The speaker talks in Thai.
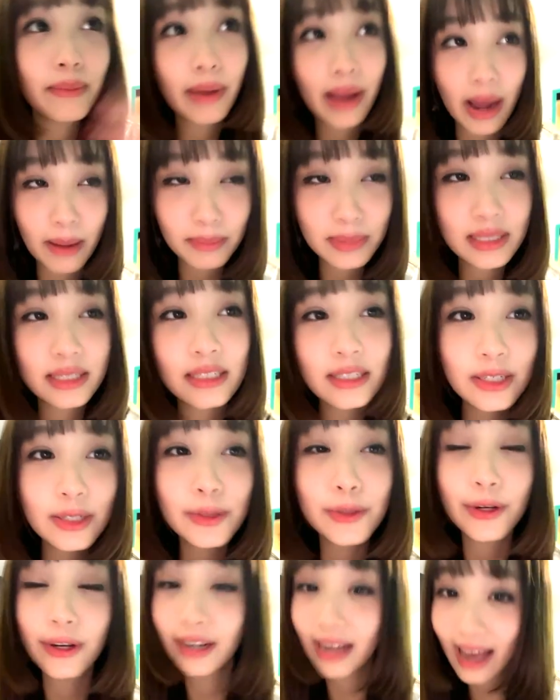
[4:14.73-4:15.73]
อยากมาซื้ออ
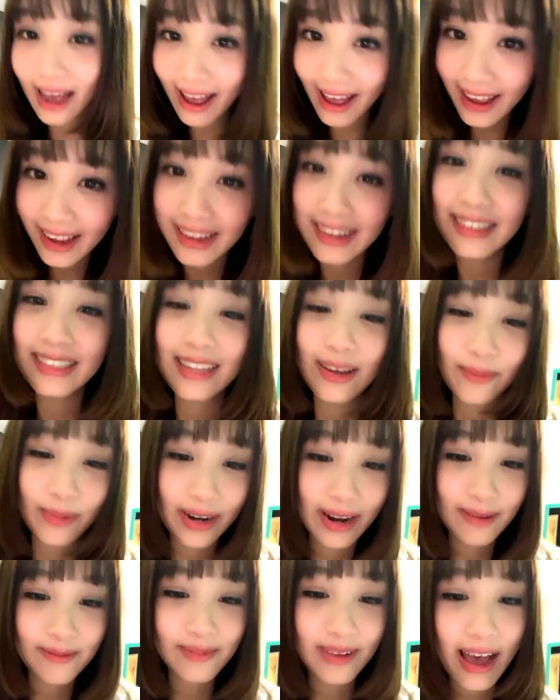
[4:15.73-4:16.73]
ยู่ก็ได้ก็สามารถ
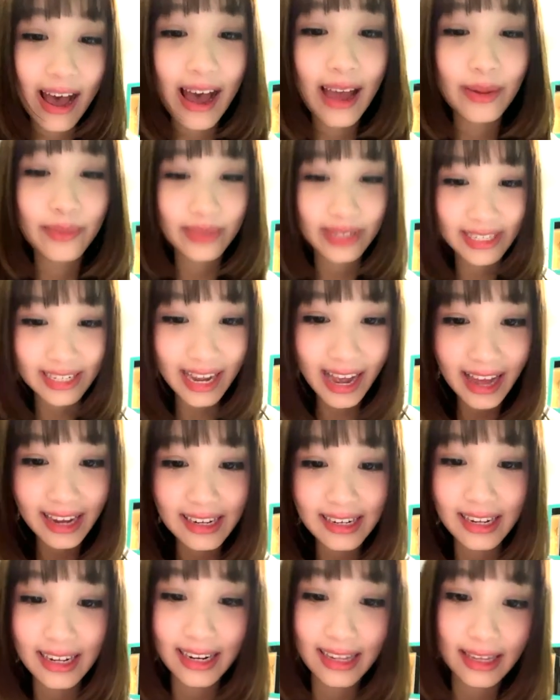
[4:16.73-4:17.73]
ทำได้เหมือนกัน
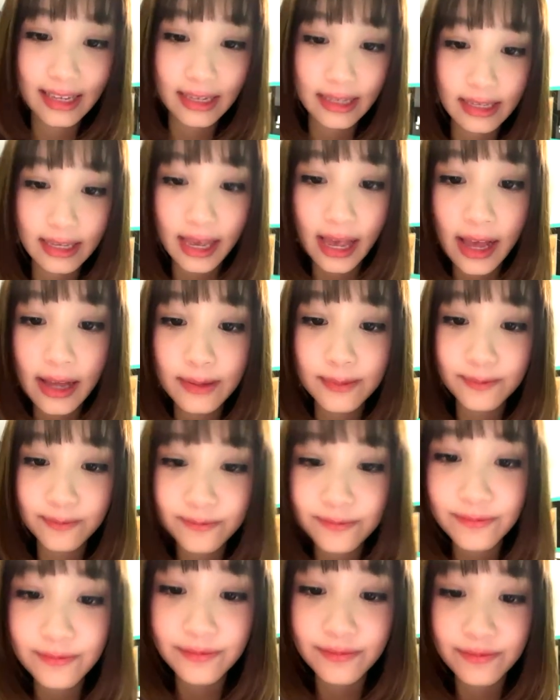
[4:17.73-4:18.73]
อะไรอย่างเงี้ยอืม